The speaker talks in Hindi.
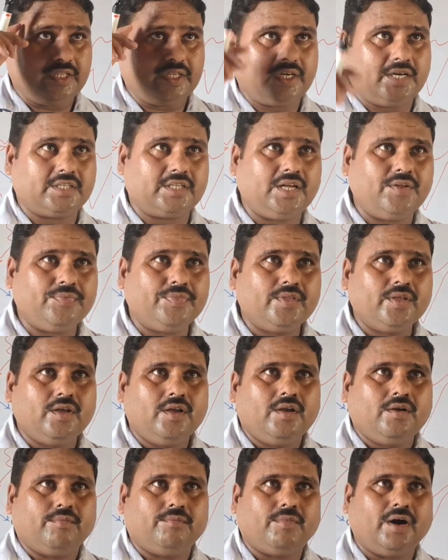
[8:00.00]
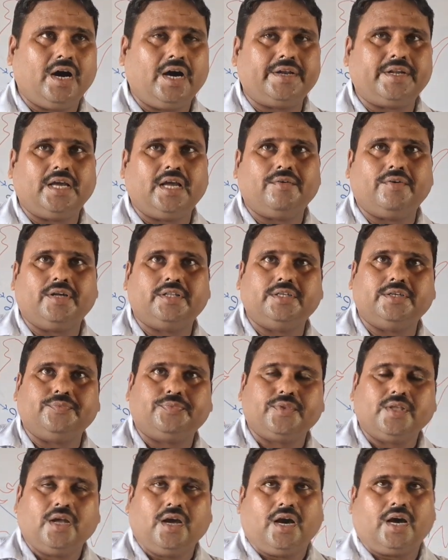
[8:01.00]
क्या देखा था महान्यायवादी
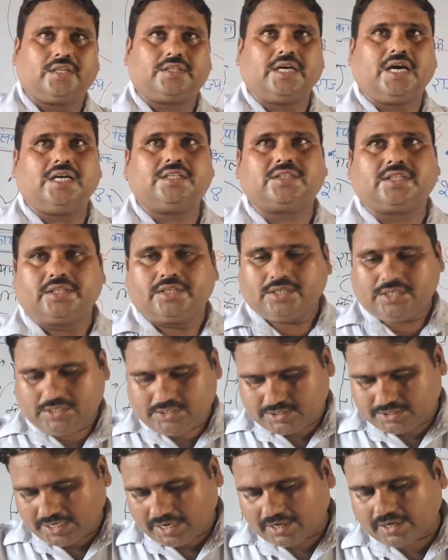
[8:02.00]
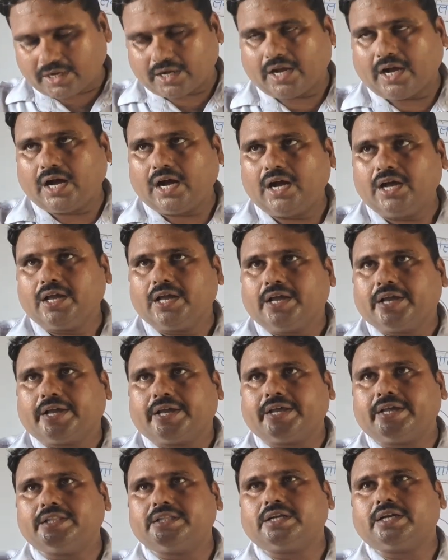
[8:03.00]
अर्थात संघ का
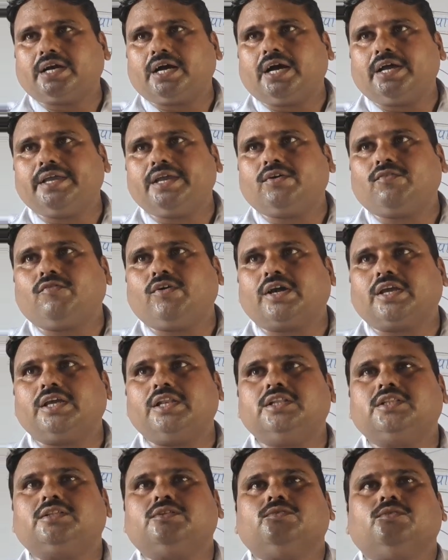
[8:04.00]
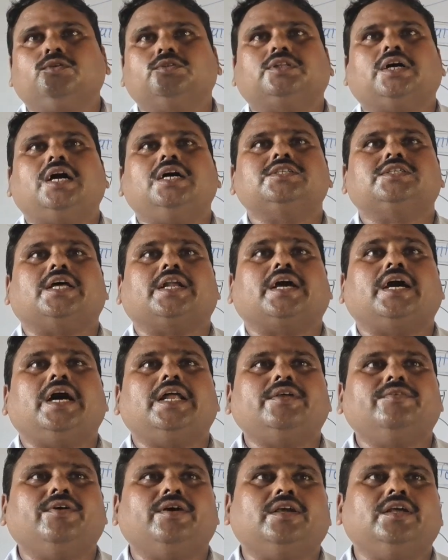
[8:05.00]
केंद्र का एक वकील होता है
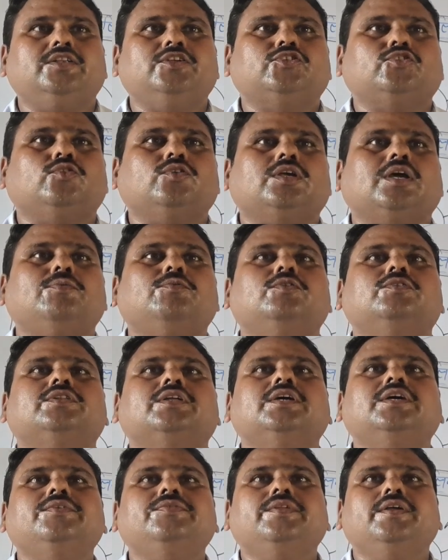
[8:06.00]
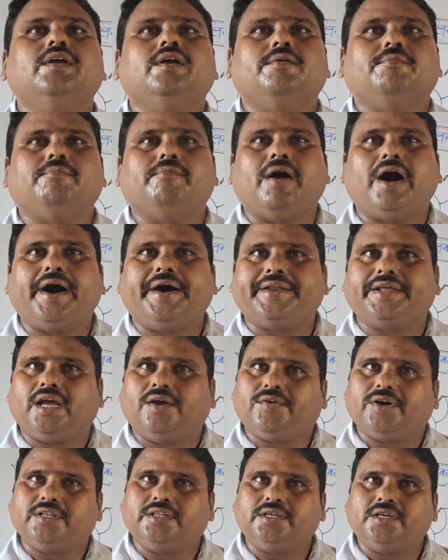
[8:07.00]
सरकारी वकील जिसको क्या बोलते हैं
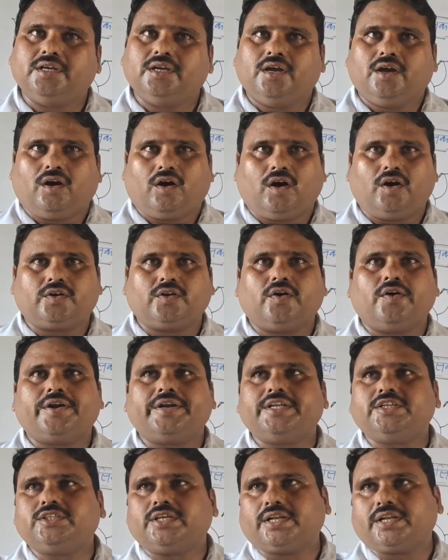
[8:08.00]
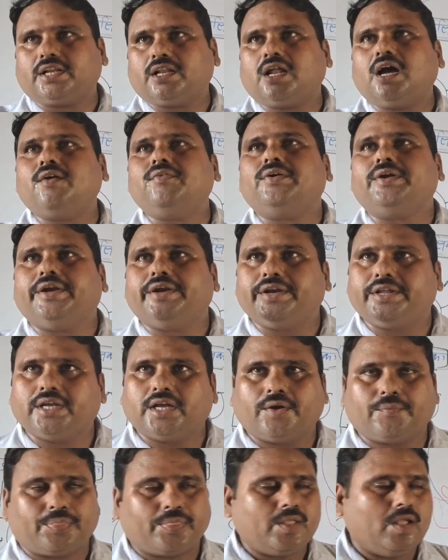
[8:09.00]
महान्यायवादी अटॉर्नी जनरल ऑफ
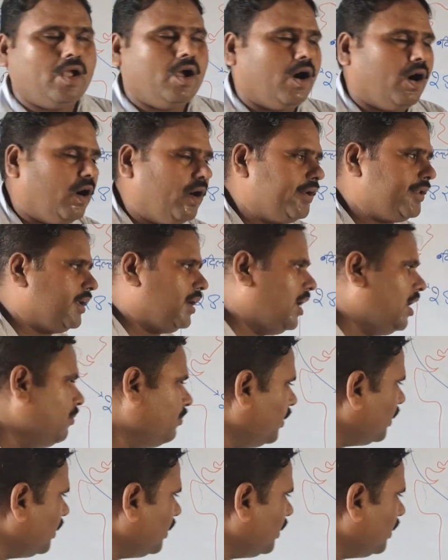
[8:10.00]
इंडिया और यहाँ